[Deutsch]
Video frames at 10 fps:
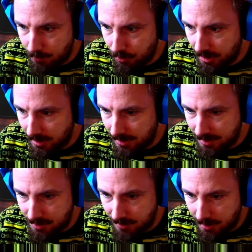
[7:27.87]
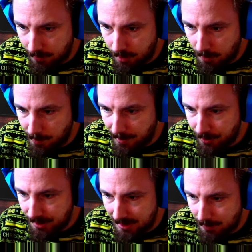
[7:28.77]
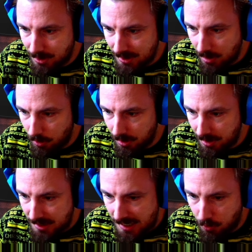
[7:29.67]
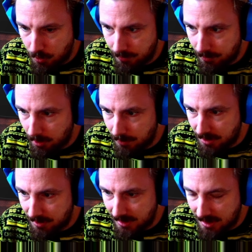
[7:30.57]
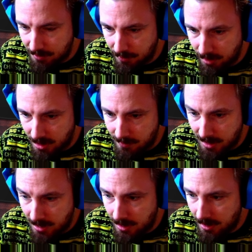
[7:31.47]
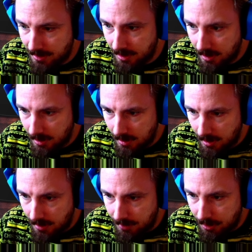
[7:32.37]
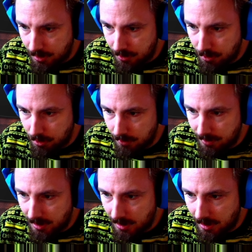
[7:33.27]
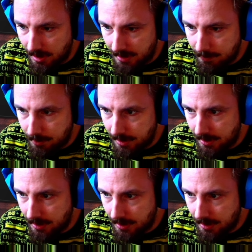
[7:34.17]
Und nachher alles weiter in Form. Aber Lundström ist auch in einer sehr guten Form. Deswegen lassen wir ihn von Anfang an rein. Wir können Turko wieder reinbringen.